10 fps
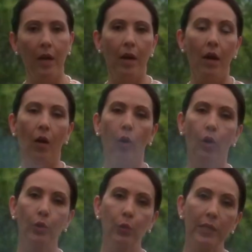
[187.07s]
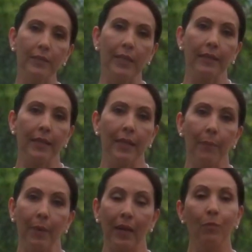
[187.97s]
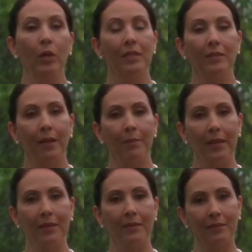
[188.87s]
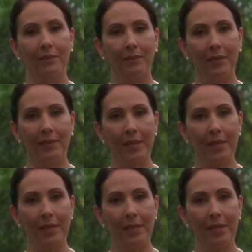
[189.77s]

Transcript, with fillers: era estudiar en Inglaterra para regresar a hacer una película con Gael. Entonces,